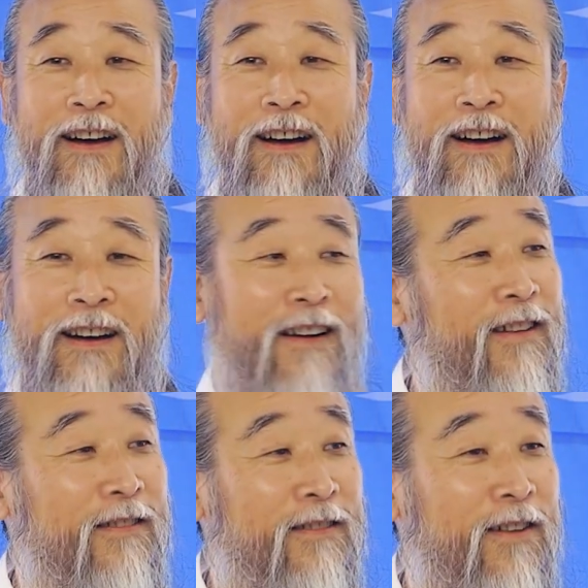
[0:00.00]
아,
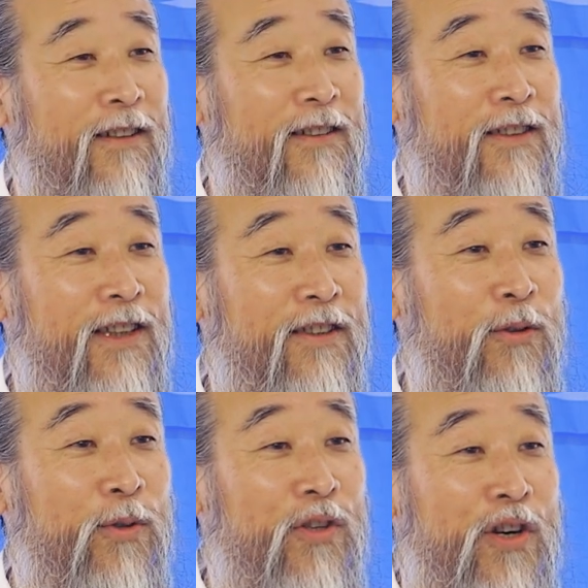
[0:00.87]
어, 그렇게
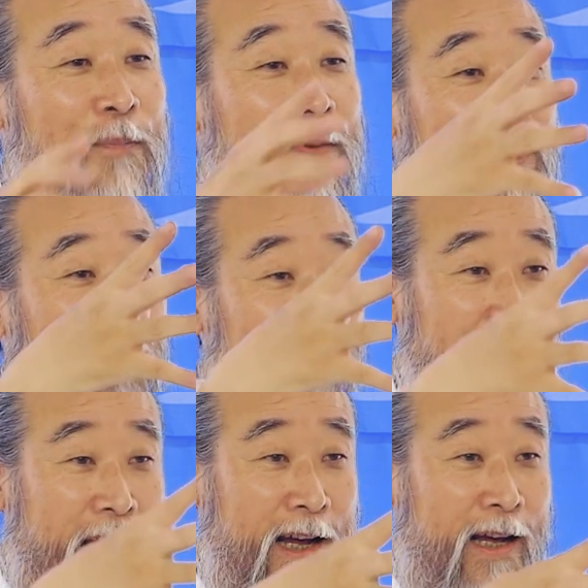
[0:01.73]
요, 요 커피숍이
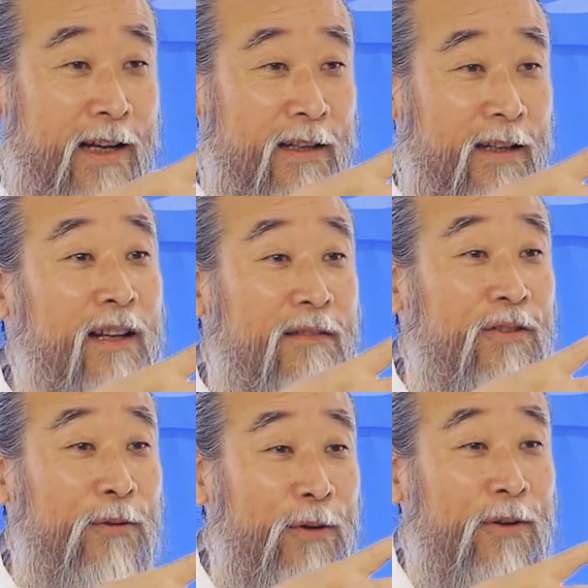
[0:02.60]
다
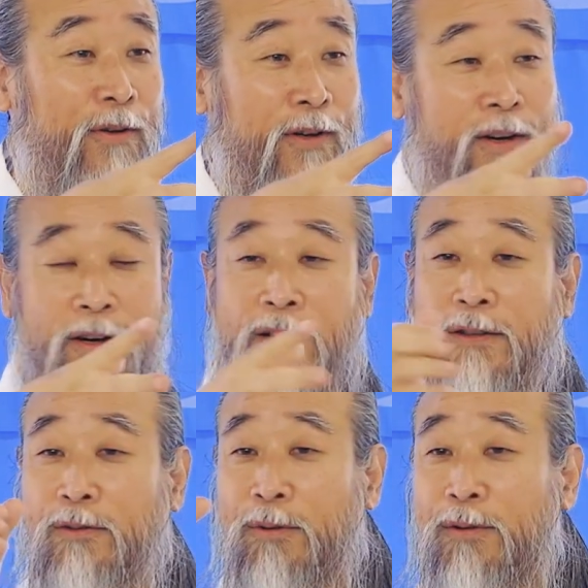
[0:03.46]
일터고,
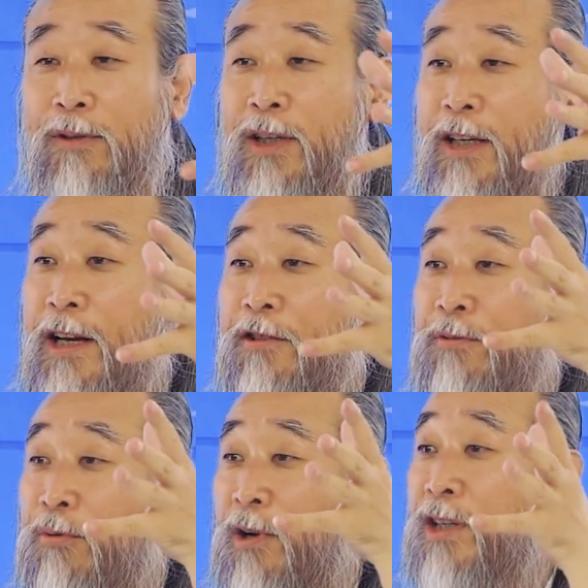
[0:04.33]
어, 또 이게
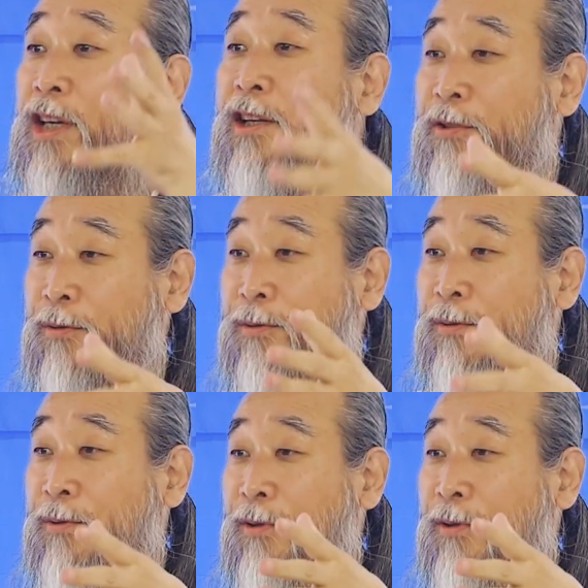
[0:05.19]
레스토랑이 일터고,